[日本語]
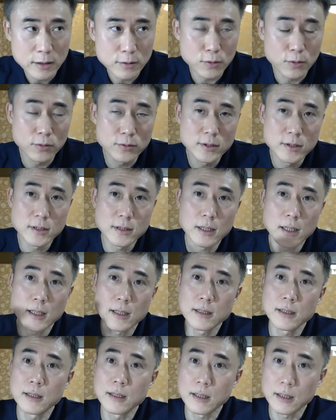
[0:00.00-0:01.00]
突
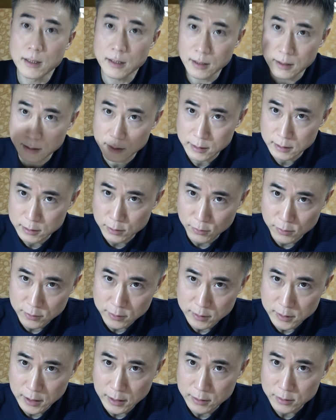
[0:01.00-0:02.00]
然そ
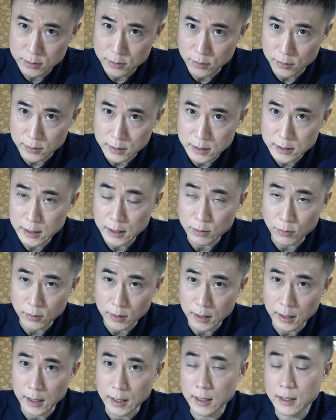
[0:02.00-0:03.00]
の選手の家と
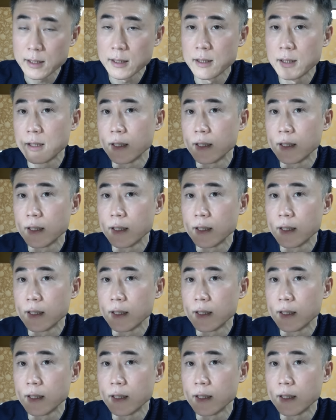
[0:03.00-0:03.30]
か、